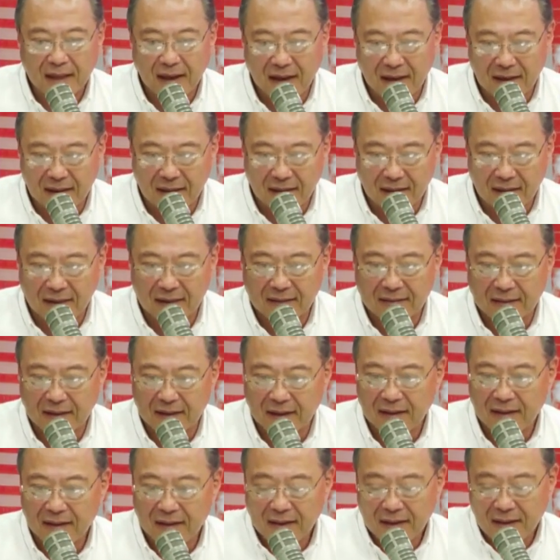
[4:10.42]
e
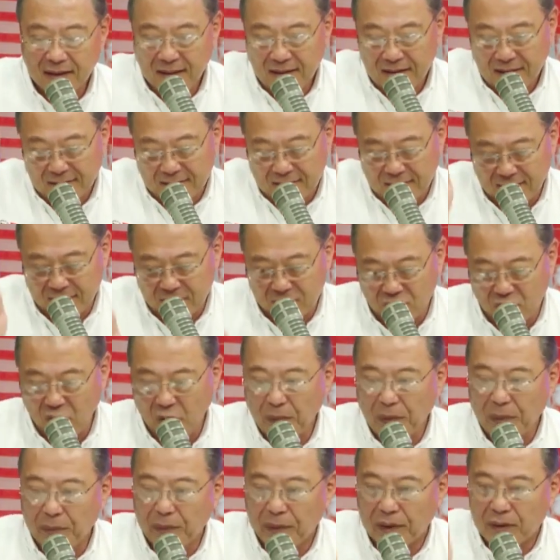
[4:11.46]
ingresa y se
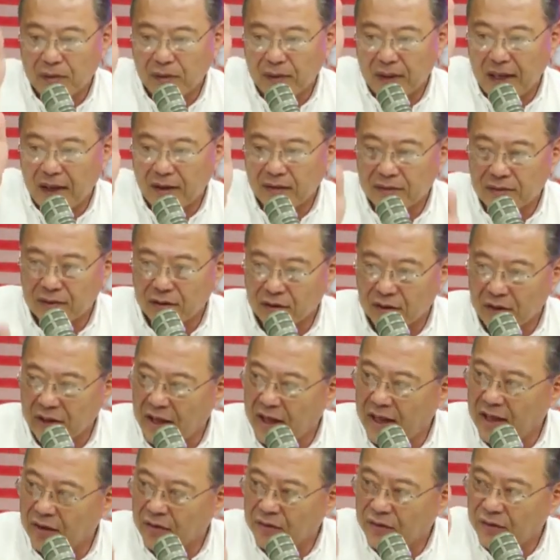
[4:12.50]
topa pues con la
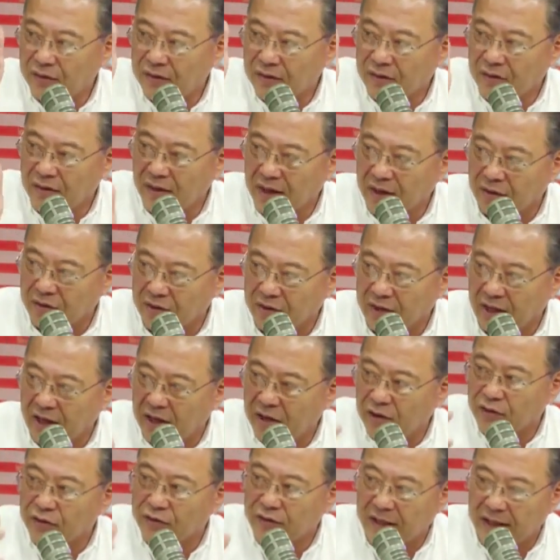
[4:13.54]
cordillera con la
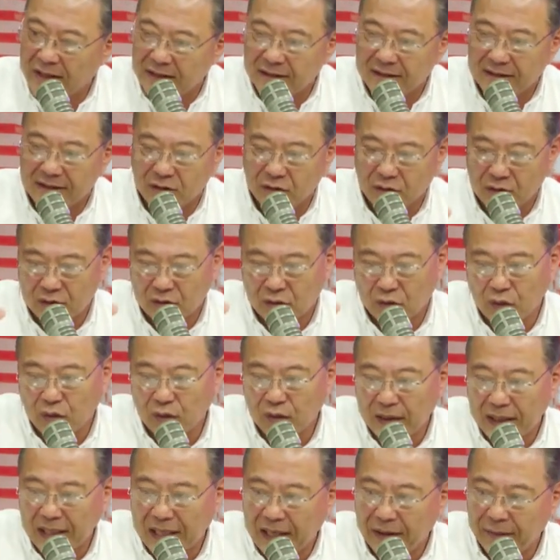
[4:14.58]
cordillera de los Andes, entonces
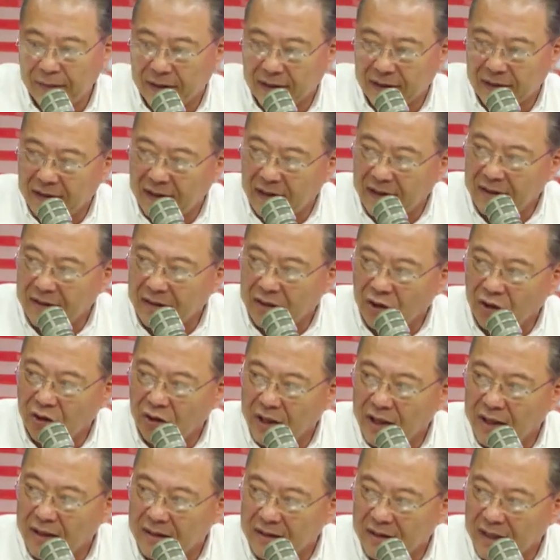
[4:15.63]
toda la vertiente
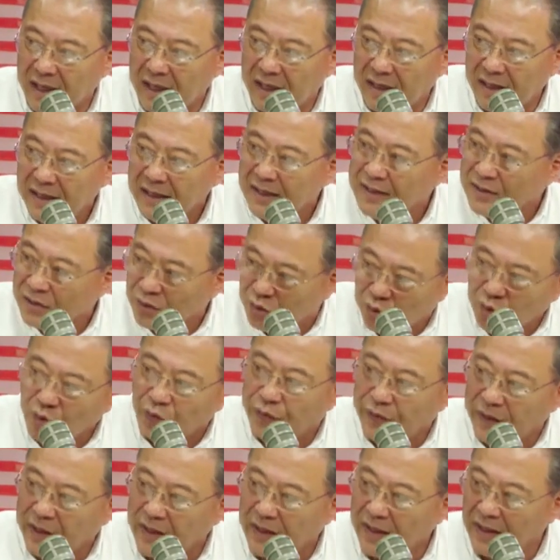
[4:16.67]
oriental
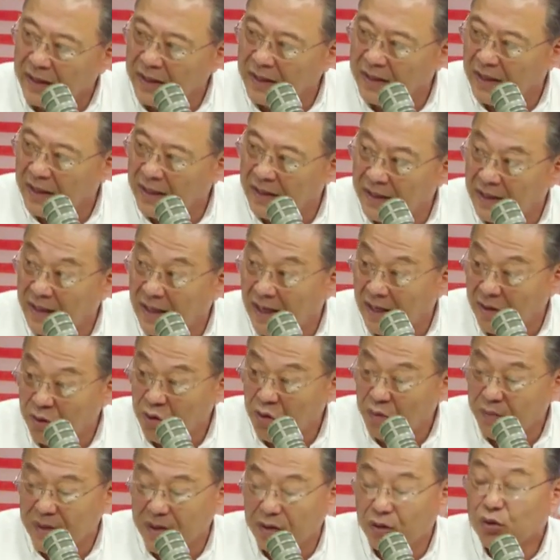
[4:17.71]
sufre de, de, lluvia. las
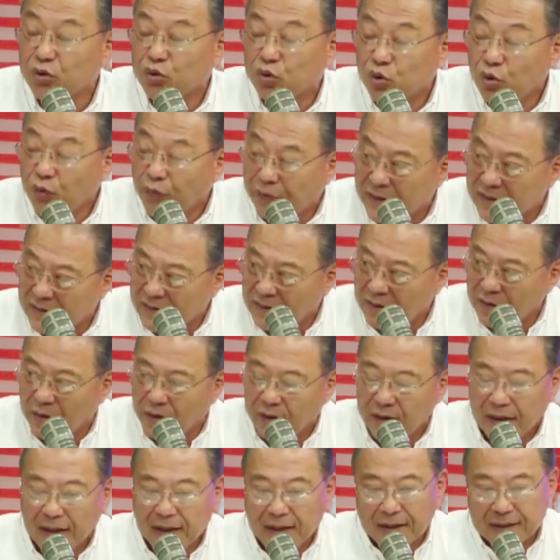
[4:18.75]
lluvias, no sufre,
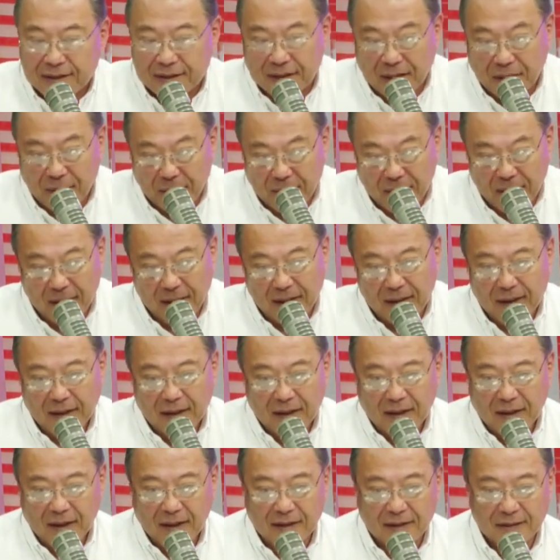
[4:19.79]
sino se
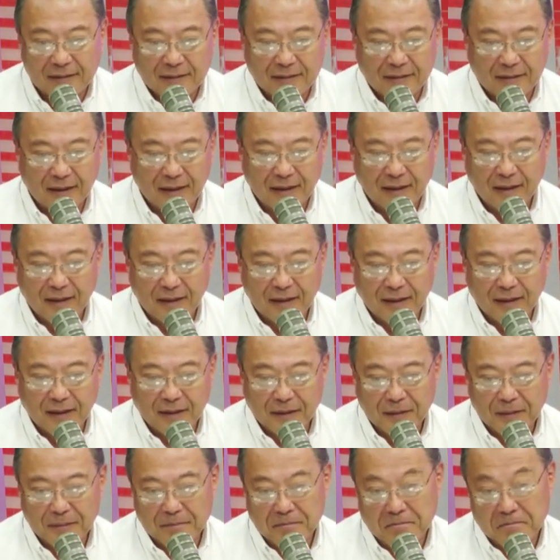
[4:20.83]
este,
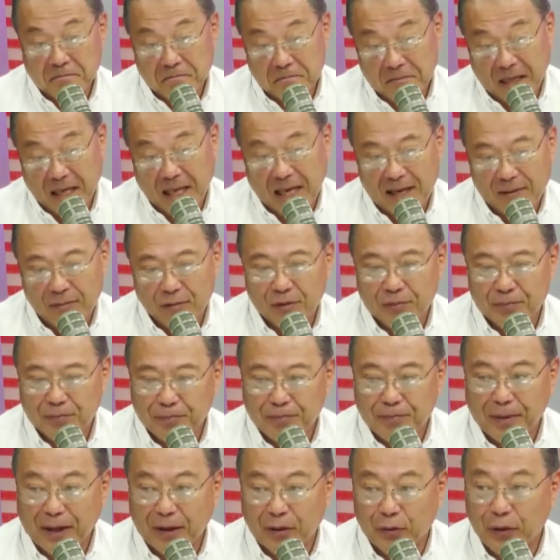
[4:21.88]
ve, digamos,
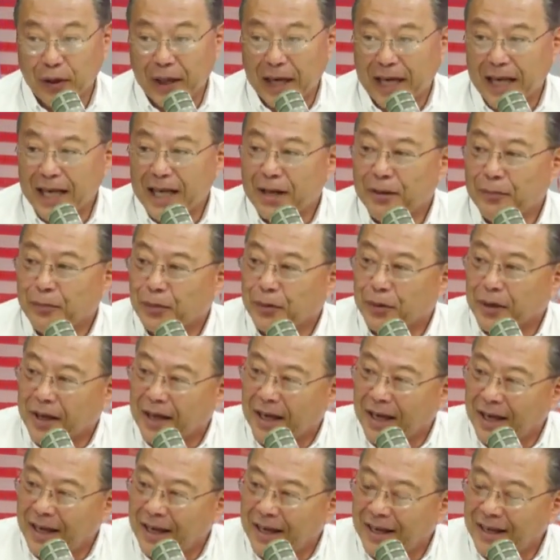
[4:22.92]
perjudicada
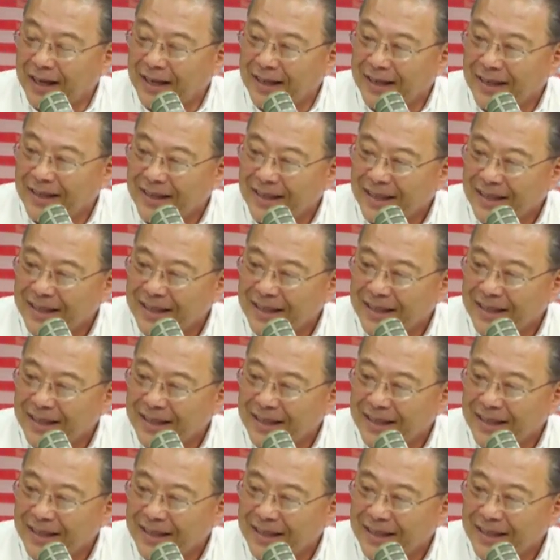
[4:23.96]
porque